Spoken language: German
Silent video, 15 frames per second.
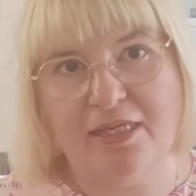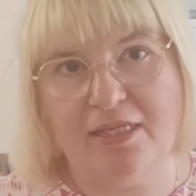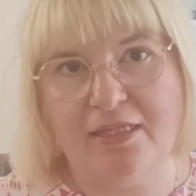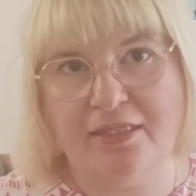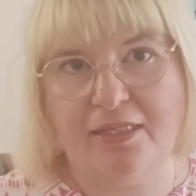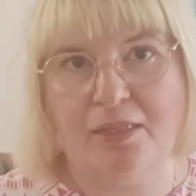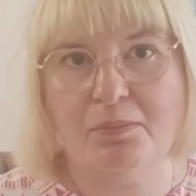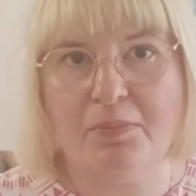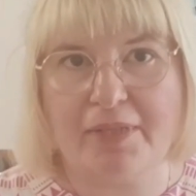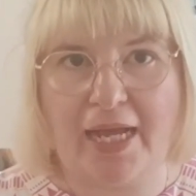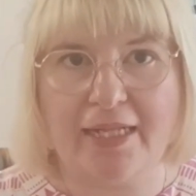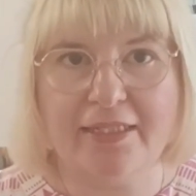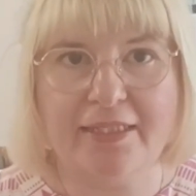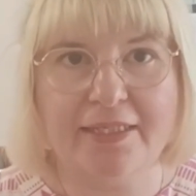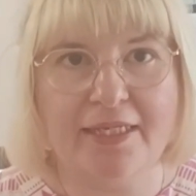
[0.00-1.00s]
in dem
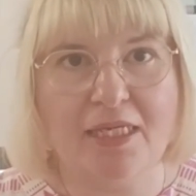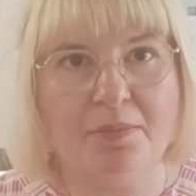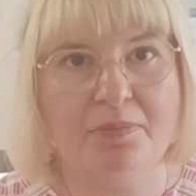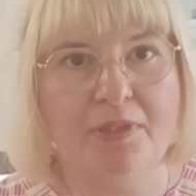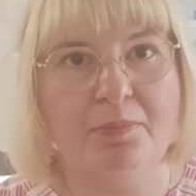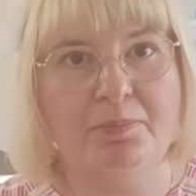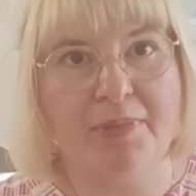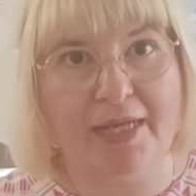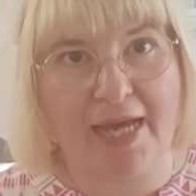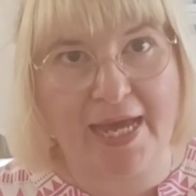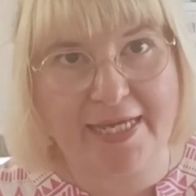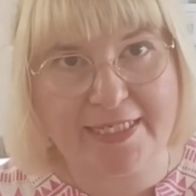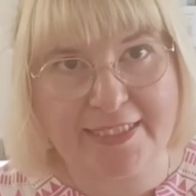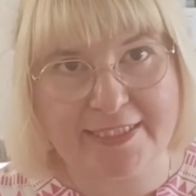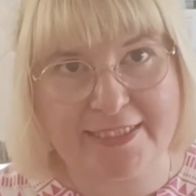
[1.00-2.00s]
angegebenen
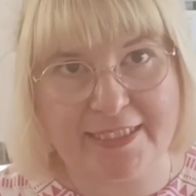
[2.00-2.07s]
Bereich